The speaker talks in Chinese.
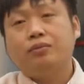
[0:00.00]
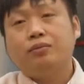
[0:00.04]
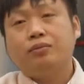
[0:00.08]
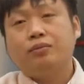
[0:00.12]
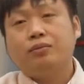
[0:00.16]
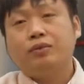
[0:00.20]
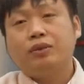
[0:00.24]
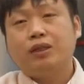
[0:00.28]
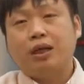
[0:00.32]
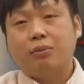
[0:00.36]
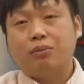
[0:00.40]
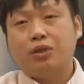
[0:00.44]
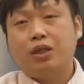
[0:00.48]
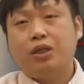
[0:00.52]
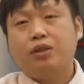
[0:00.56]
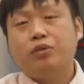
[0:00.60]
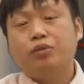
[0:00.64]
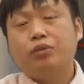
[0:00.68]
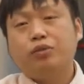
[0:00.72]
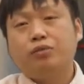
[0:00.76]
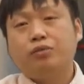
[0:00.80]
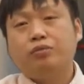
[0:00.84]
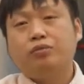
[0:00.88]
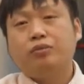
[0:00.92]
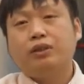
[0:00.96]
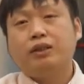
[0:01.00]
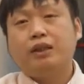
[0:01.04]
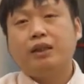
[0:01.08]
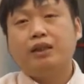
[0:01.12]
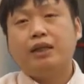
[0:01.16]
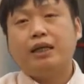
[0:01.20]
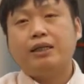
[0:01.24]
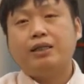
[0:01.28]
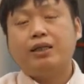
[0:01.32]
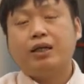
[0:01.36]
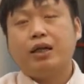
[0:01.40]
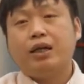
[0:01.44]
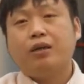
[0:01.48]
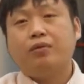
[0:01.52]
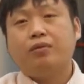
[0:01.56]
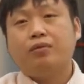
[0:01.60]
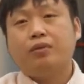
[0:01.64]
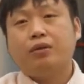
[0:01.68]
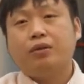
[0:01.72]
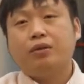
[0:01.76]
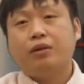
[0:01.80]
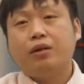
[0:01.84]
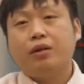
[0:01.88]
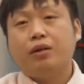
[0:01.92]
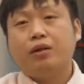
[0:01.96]
讲不清楚谁在前。
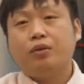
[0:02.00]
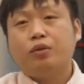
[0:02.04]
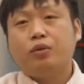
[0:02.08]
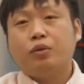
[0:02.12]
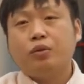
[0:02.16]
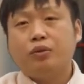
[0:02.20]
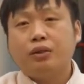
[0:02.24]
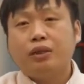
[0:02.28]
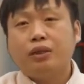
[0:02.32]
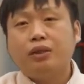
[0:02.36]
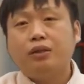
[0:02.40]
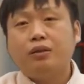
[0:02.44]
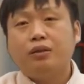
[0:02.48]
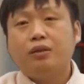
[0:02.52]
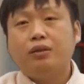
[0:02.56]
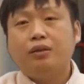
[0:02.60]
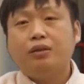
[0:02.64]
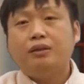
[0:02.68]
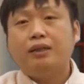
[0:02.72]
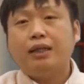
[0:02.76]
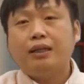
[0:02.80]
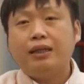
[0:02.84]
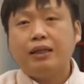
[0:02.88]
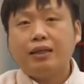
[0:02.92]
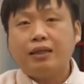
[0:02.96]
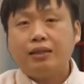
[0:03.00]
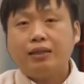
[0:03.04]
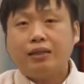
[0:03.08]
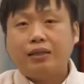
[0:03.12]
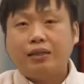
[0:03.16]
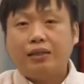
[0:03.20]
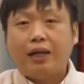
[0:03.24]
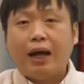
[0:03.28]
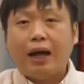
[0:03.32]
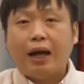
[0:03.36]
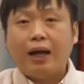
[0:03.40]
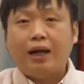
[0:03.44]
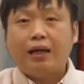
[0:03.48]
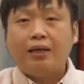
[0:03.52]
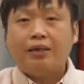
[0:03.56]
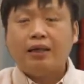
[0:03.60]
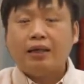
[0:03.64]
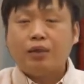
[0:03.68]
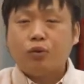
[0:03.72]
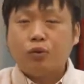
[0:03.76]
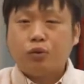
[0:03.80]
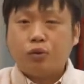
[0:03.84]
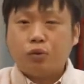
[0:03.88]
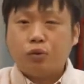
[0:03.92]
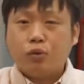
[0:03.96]
总之，在那个时代，它
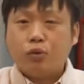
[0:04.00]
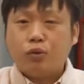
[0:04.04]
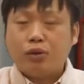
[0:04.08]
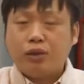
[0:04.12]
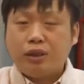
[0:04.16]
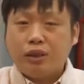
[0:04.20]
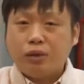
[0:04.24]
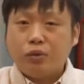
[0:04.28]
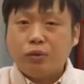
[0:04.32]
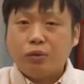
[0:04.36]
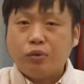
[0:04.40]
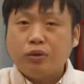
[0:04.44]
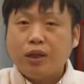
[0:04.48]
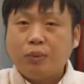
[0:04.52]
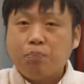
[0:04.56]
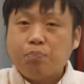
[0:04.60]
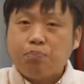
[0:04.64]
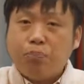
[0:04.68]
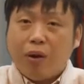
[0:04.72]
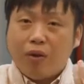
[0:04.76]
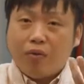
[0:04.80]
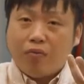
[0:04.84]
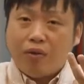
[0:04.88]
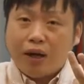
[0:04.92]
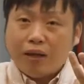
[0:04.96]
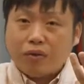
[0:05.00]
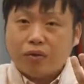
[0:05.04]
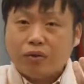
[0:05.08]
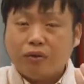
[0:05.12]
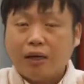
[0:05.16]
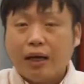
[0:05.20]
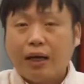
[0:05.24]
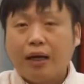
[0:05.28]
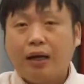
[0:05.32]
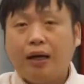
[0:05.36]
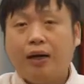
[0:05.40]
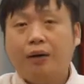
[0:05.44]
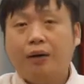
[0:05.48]
就足集中的爆发出来了。